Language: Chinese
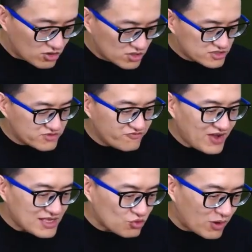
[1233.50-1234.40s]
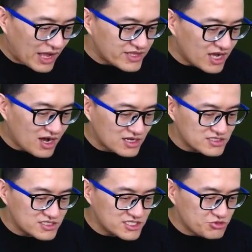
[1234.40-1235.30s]
是饭团呢，
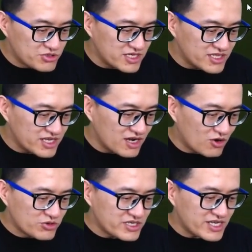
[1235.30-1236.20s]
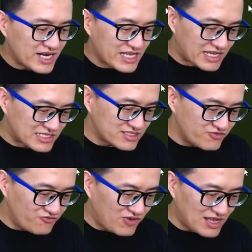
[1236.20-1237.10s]
是日语的那个欧尼给里，是
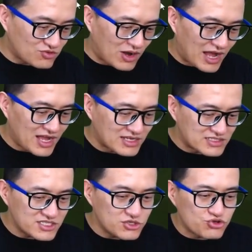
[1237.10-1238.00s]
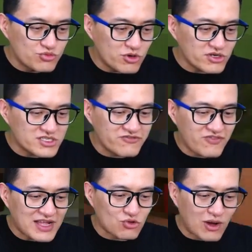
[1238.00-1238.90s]
饭团，这些熊猫要吃
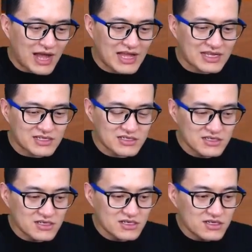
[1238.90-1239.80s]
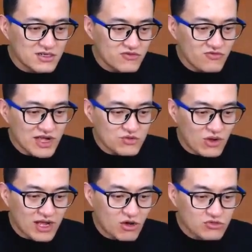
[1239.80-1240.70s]
饭团，饭
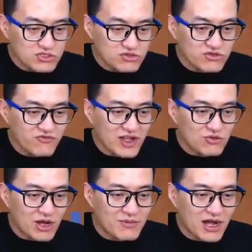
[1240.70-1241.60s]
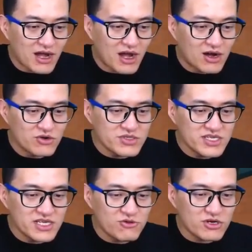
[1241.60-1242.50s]
团，哦，这就是饭团吧欧尼
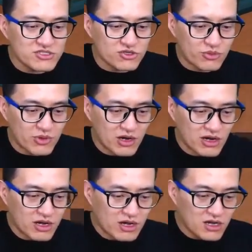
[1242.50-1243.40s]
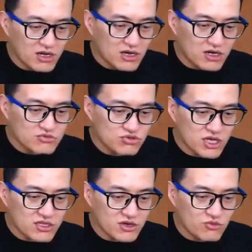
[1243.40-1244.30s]
给 g Workshop，哦，对
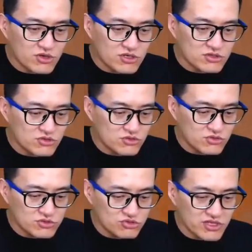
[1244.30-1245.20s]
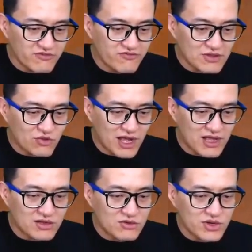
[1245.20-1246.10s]
呀，那我要我要做点饭
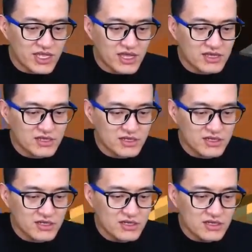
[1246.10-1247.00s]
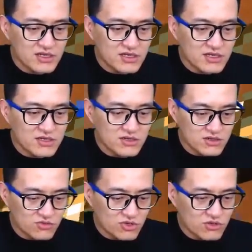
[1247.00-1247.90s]
团，快点，我要